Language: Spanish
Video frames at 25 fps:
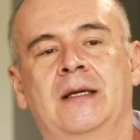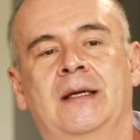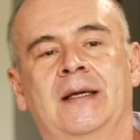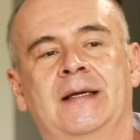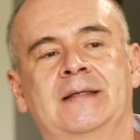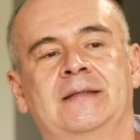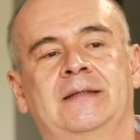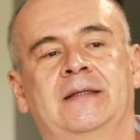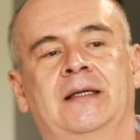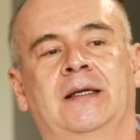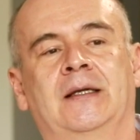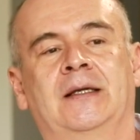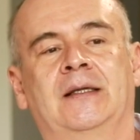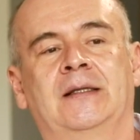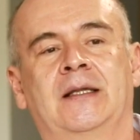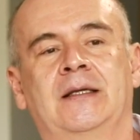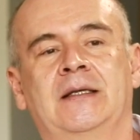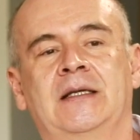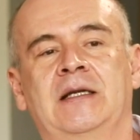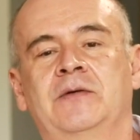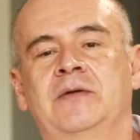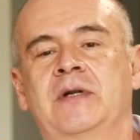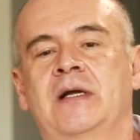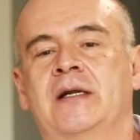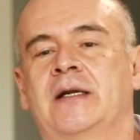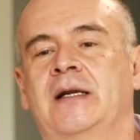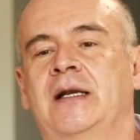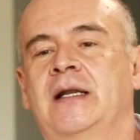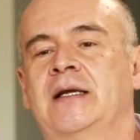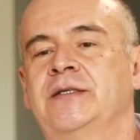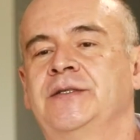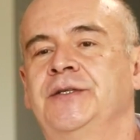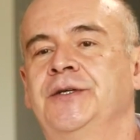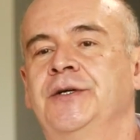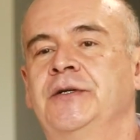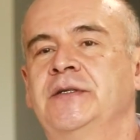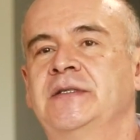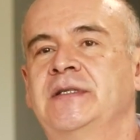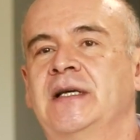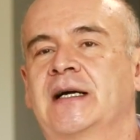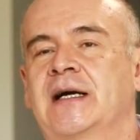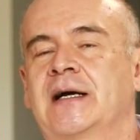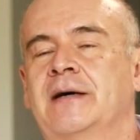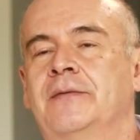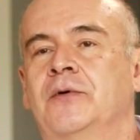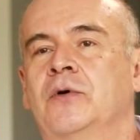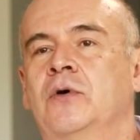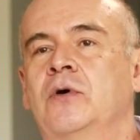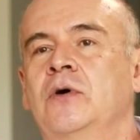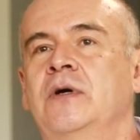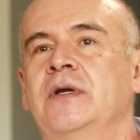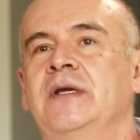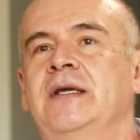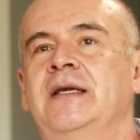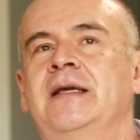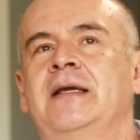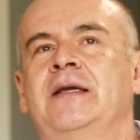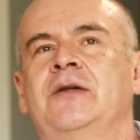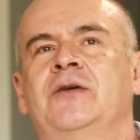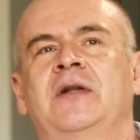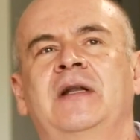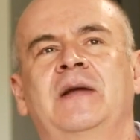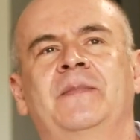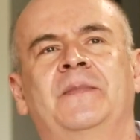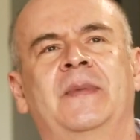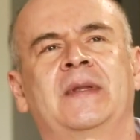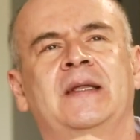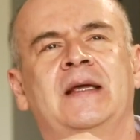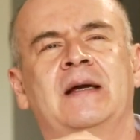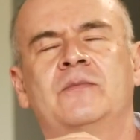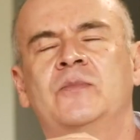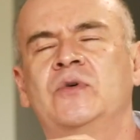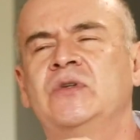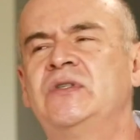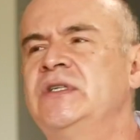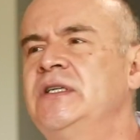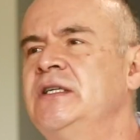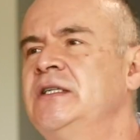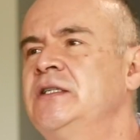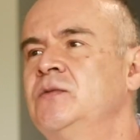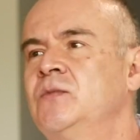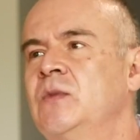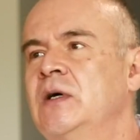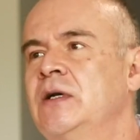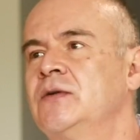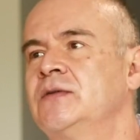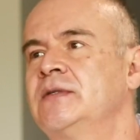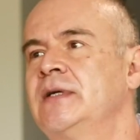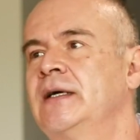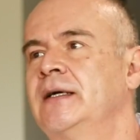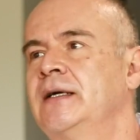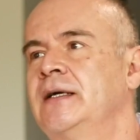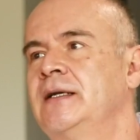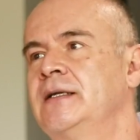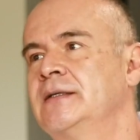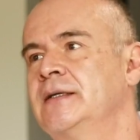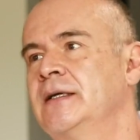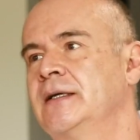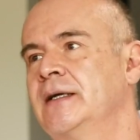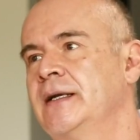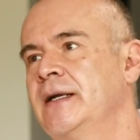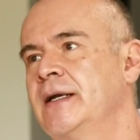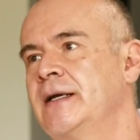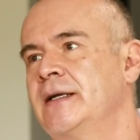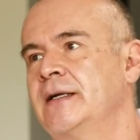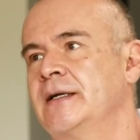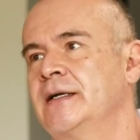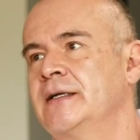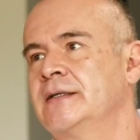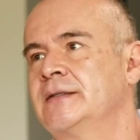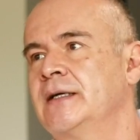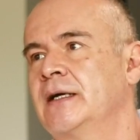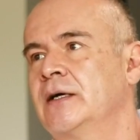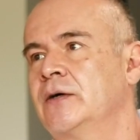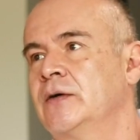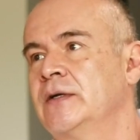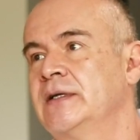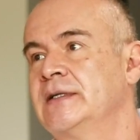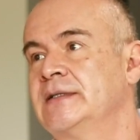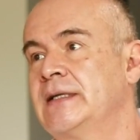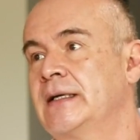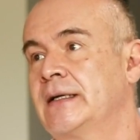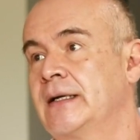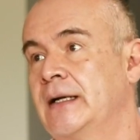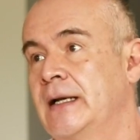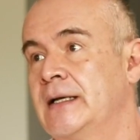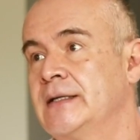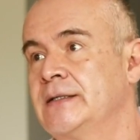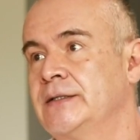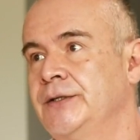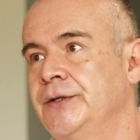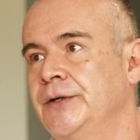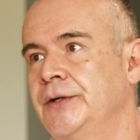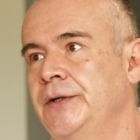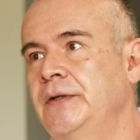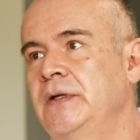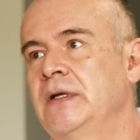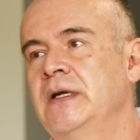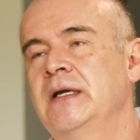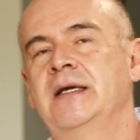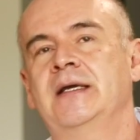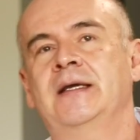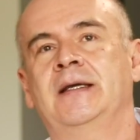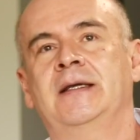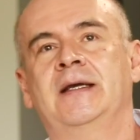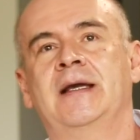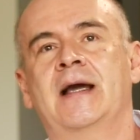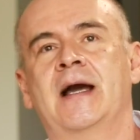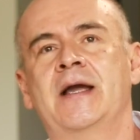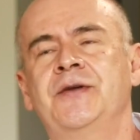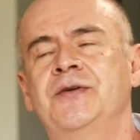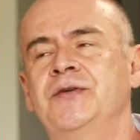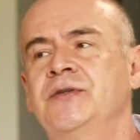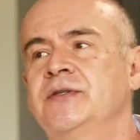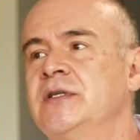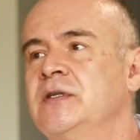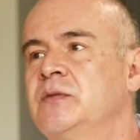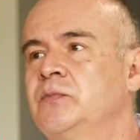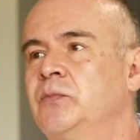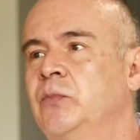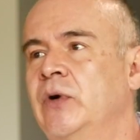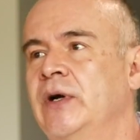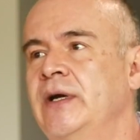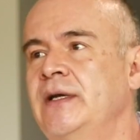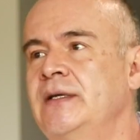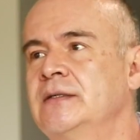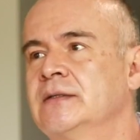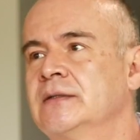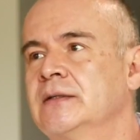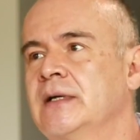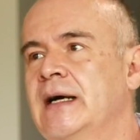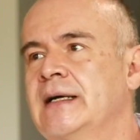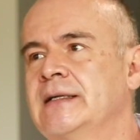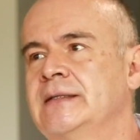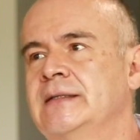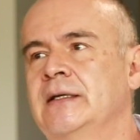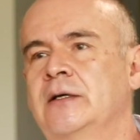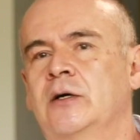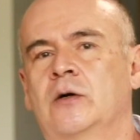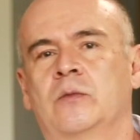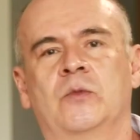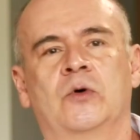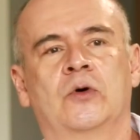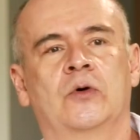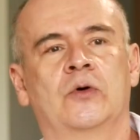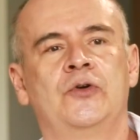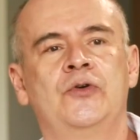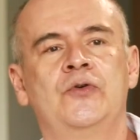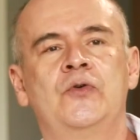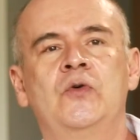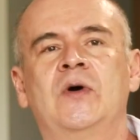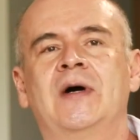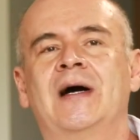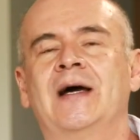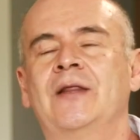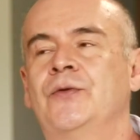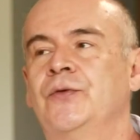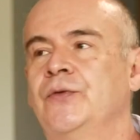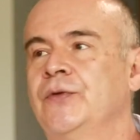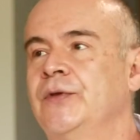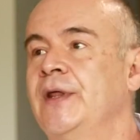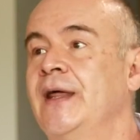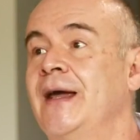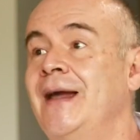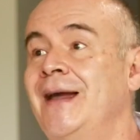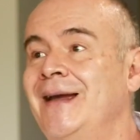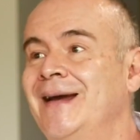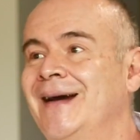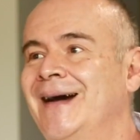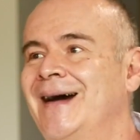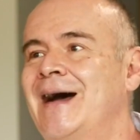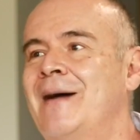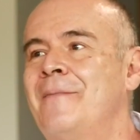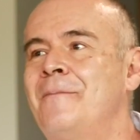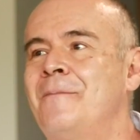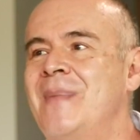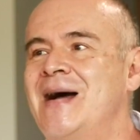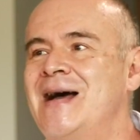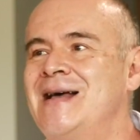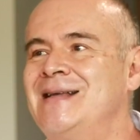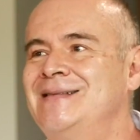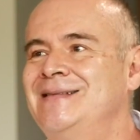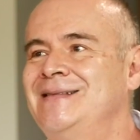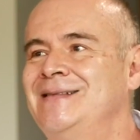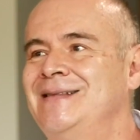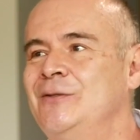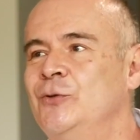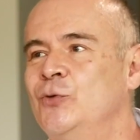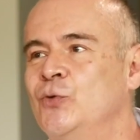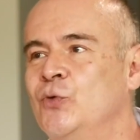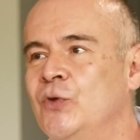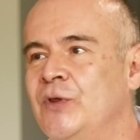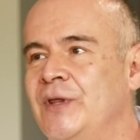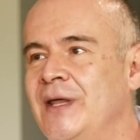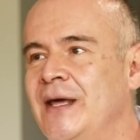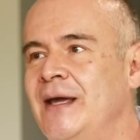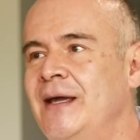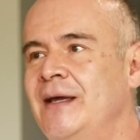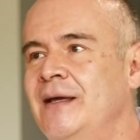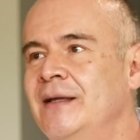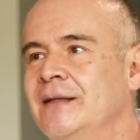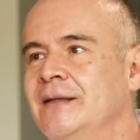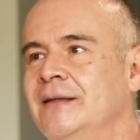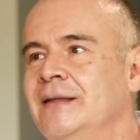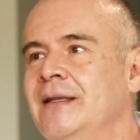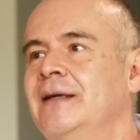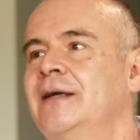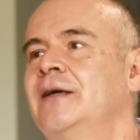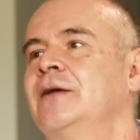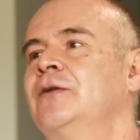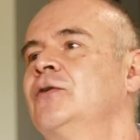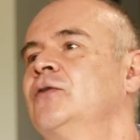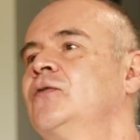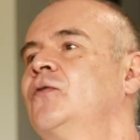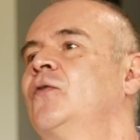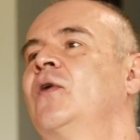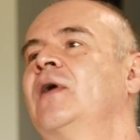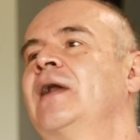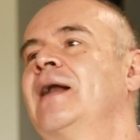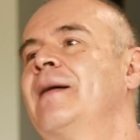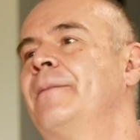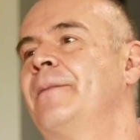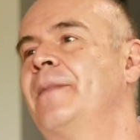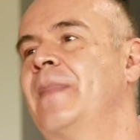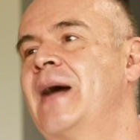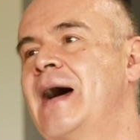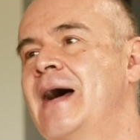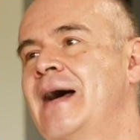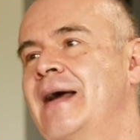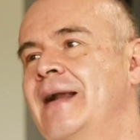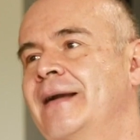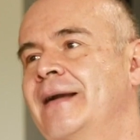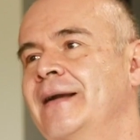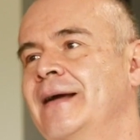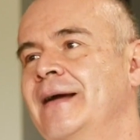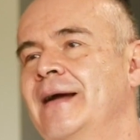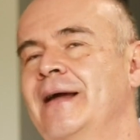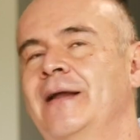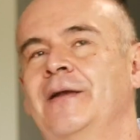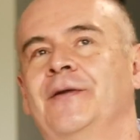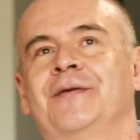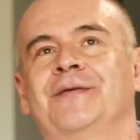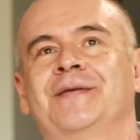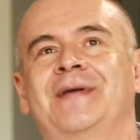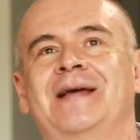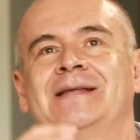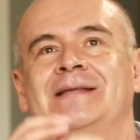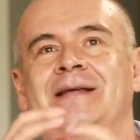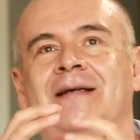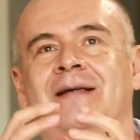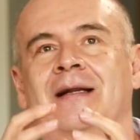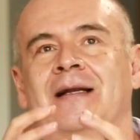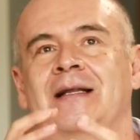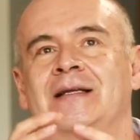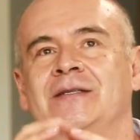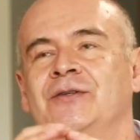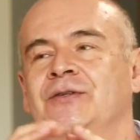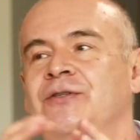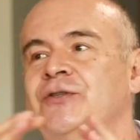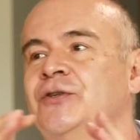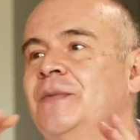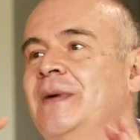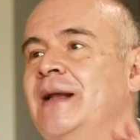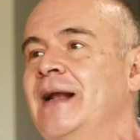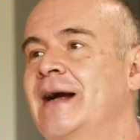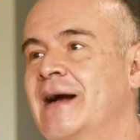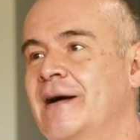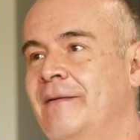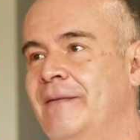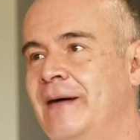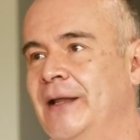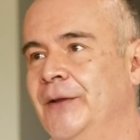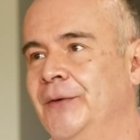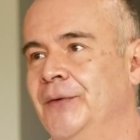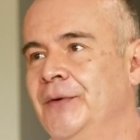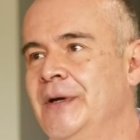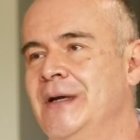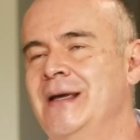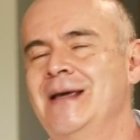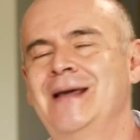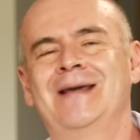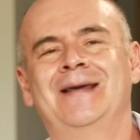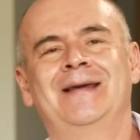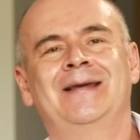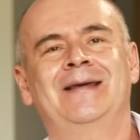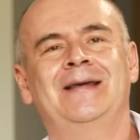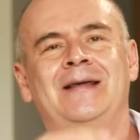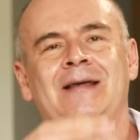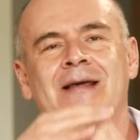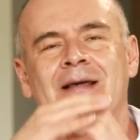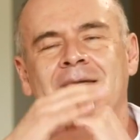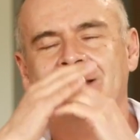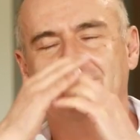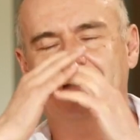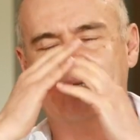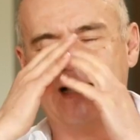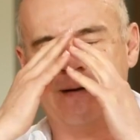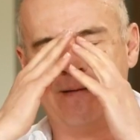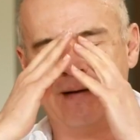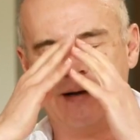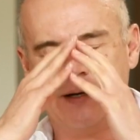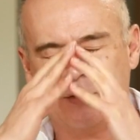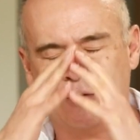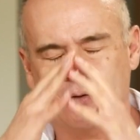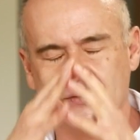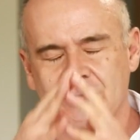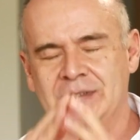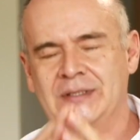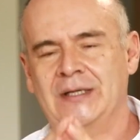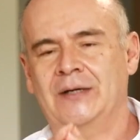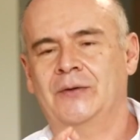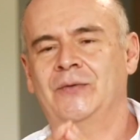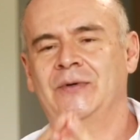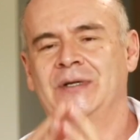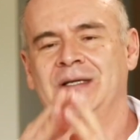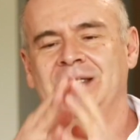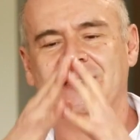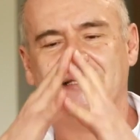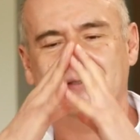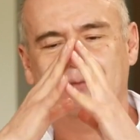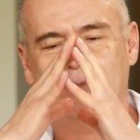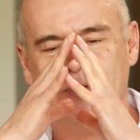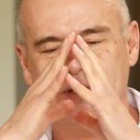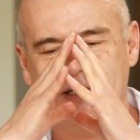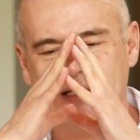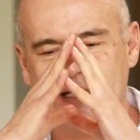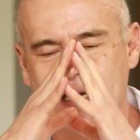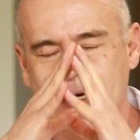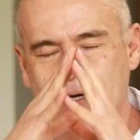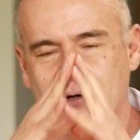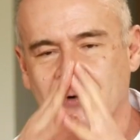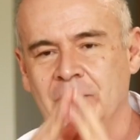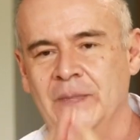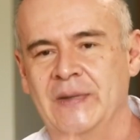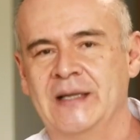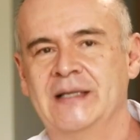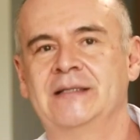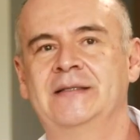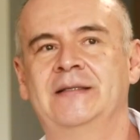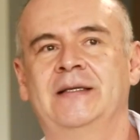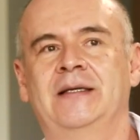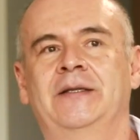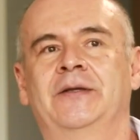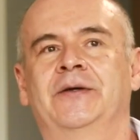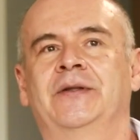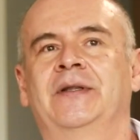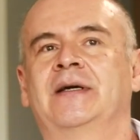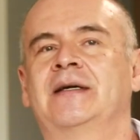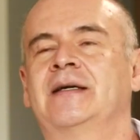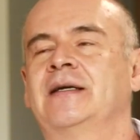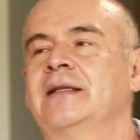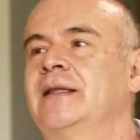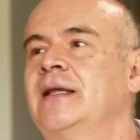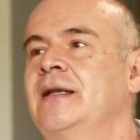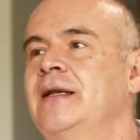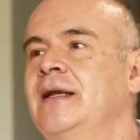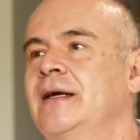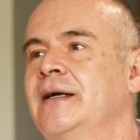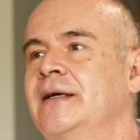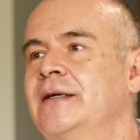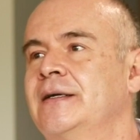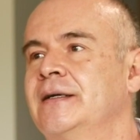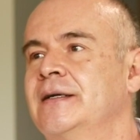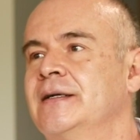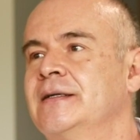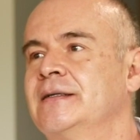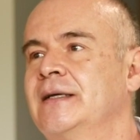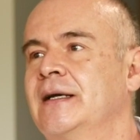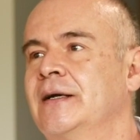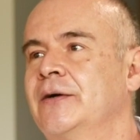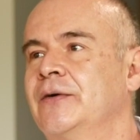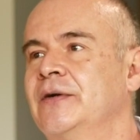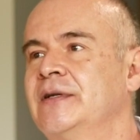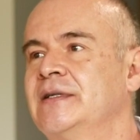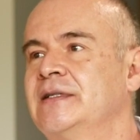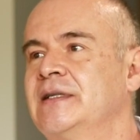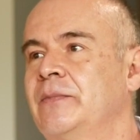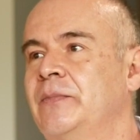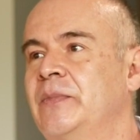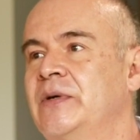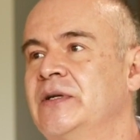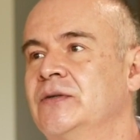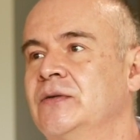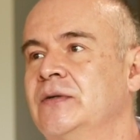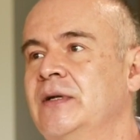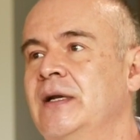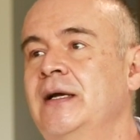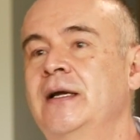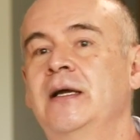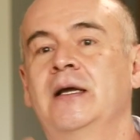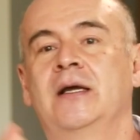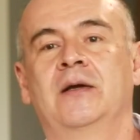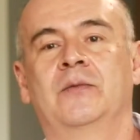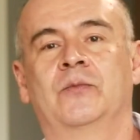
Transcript: Este tenía una relación, se acabó y yo le pedía muchísimo a los ángeles que quería regresar con esta relación y años después, así como nunca dudé, jamás dudé de que no fuera que esa relación se hubiera acabado y estaba segurísimo y estaba convencido de que tenía que regresar con esta persona.